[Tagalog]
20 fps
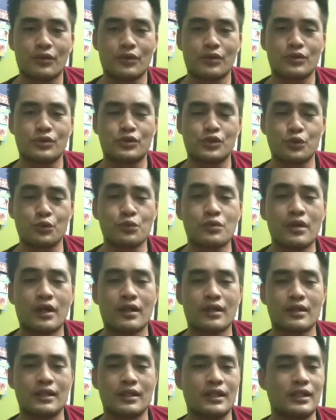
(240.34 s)
or
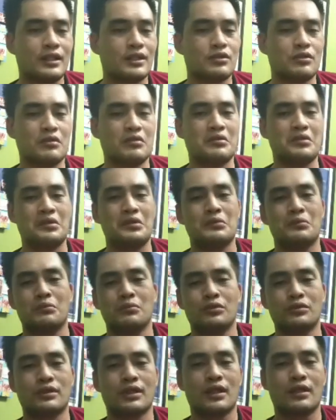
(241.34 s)
sugar dili nato
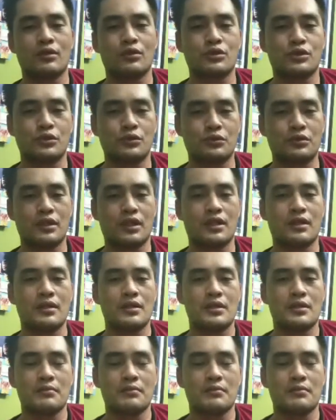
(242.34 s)
to butangan sugar.